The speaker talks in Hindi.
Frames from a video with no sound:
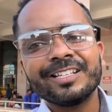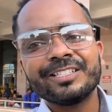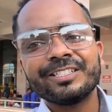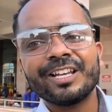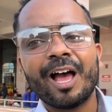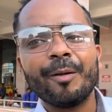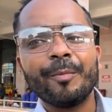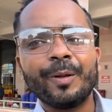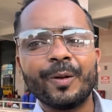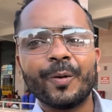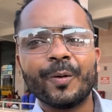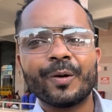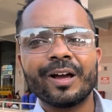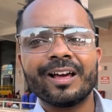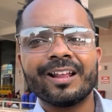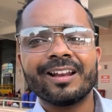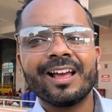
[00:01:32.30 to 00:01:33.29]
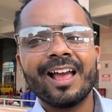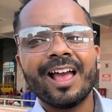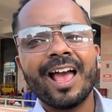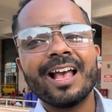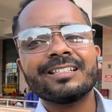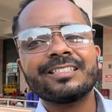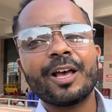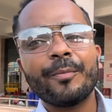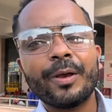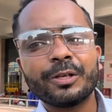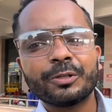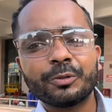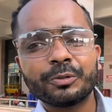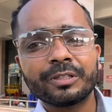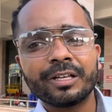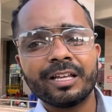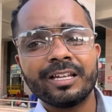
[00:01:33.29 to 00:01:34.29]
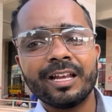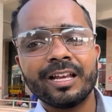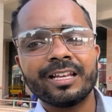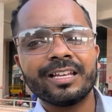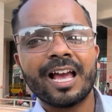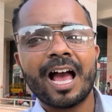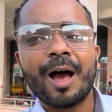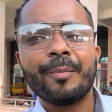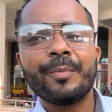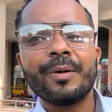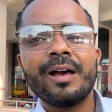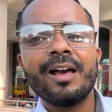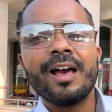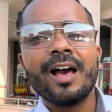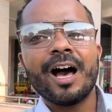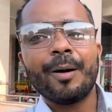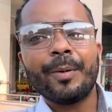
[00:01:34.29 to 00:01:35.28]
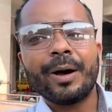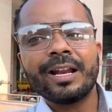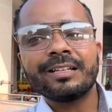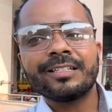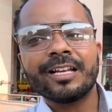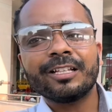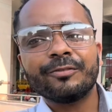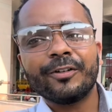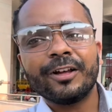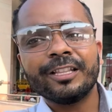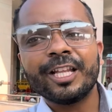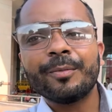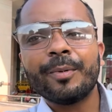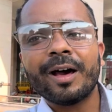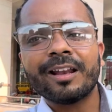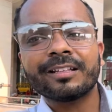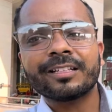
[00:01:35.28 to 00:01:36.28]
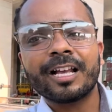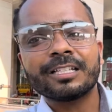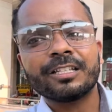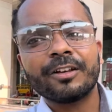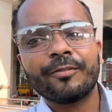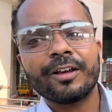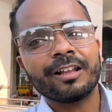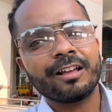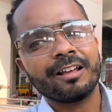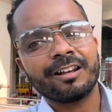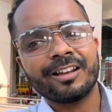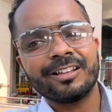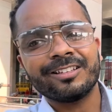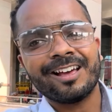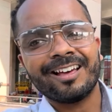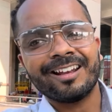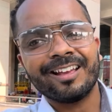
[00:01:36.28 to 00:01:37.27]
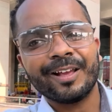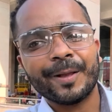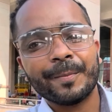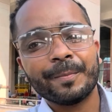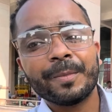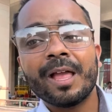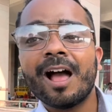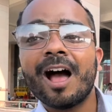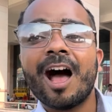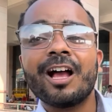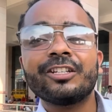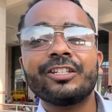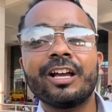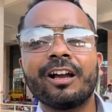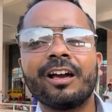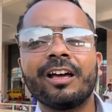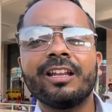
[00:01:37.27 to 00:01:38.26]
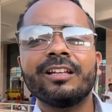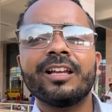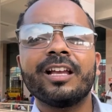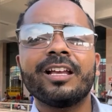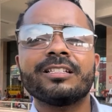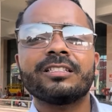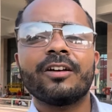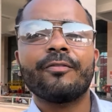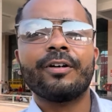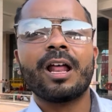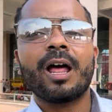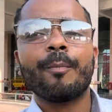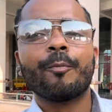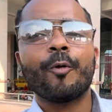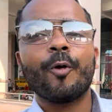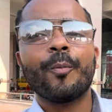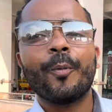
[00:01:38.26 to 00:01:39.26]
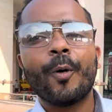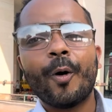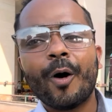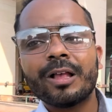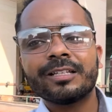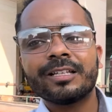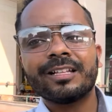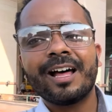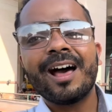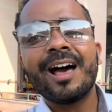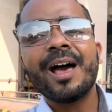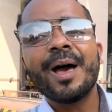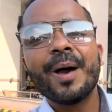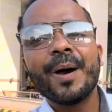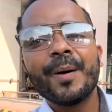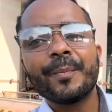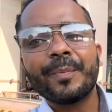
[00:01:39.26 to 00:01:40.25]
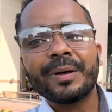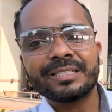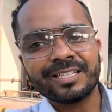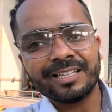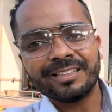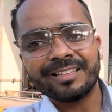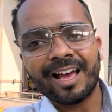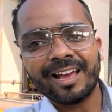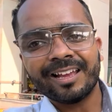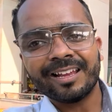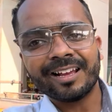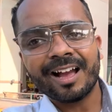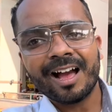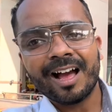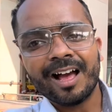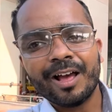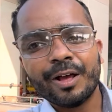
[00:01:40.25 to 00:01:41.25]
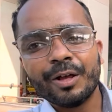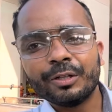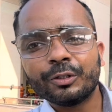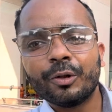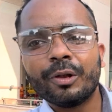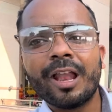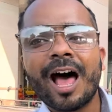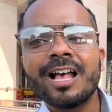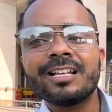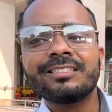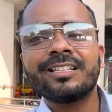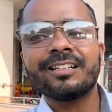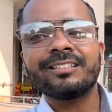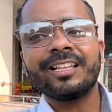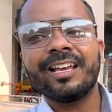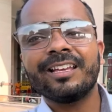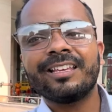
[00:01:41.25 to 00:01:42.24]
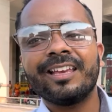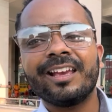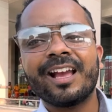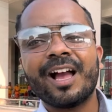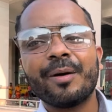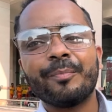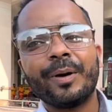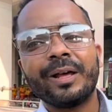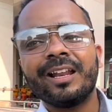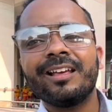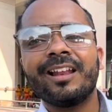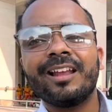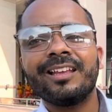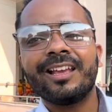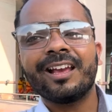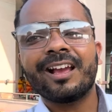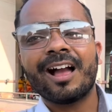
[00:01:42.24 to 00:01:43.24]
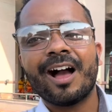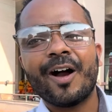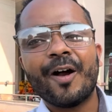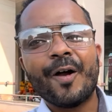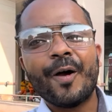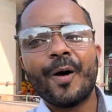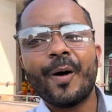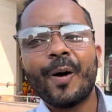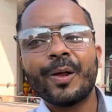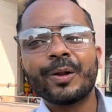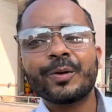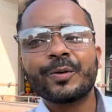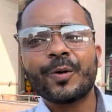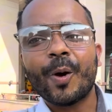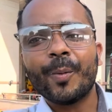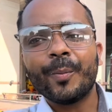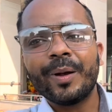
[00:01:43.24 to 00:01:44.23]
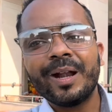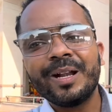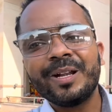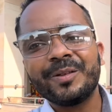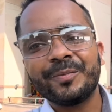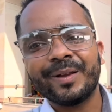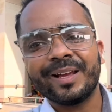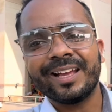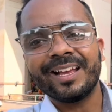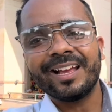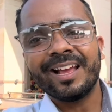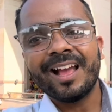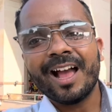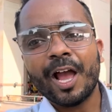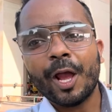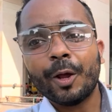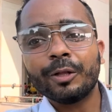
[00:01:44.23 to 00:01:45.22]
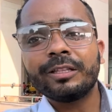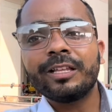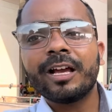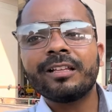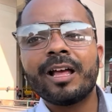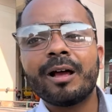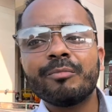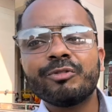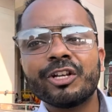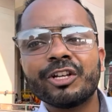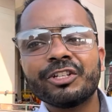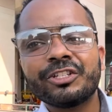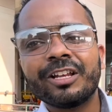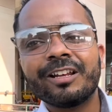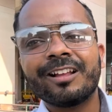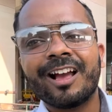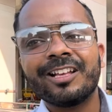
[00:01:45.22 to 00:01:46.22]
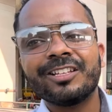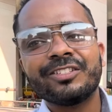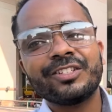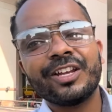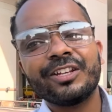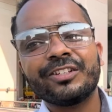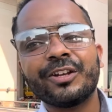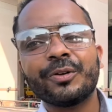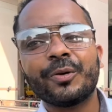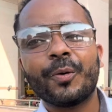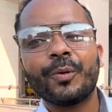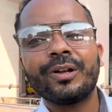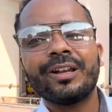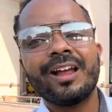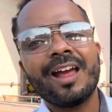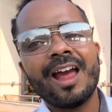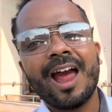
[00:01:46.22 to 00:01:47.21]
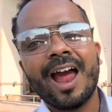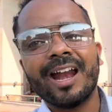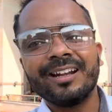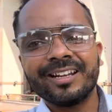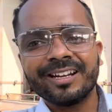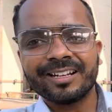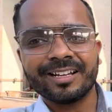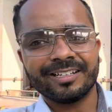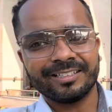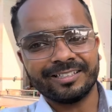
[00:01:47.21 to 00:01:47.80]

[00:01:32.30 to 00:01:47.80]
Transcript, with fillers: शामिल होकर ऐसा महसूस करिए कि आप हमारे साथ वंदे भारत का सफ़र करने जा रहे हैं आशा करेंगे कि सफ़र आपको बहुत ज़्यादा पसंद आएगा तो लास्ट तक देखिएगा बने रहिएगा और कमेंट में अयोध्या धाम जंक्शन का स्टेशन कोड एंटर कर